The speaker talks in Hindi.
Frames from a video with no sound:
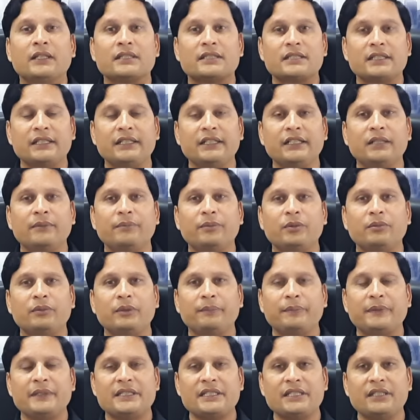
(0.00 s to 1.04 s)
सिंगापुर में
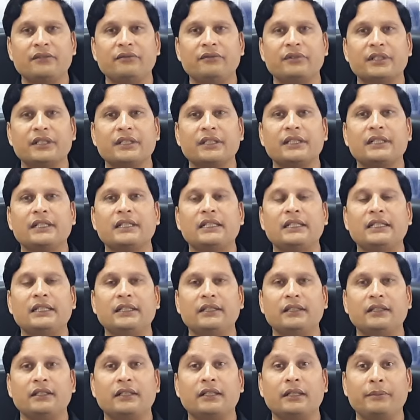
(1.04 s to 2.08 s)
पीसीएम वर्कर के
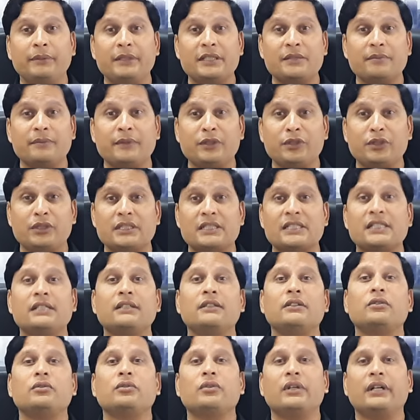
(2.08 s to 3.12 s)
लिए अब इसमें जैसे
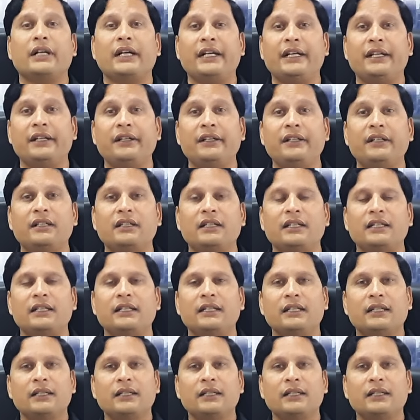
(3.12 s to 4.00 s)
क्राइटेरिया है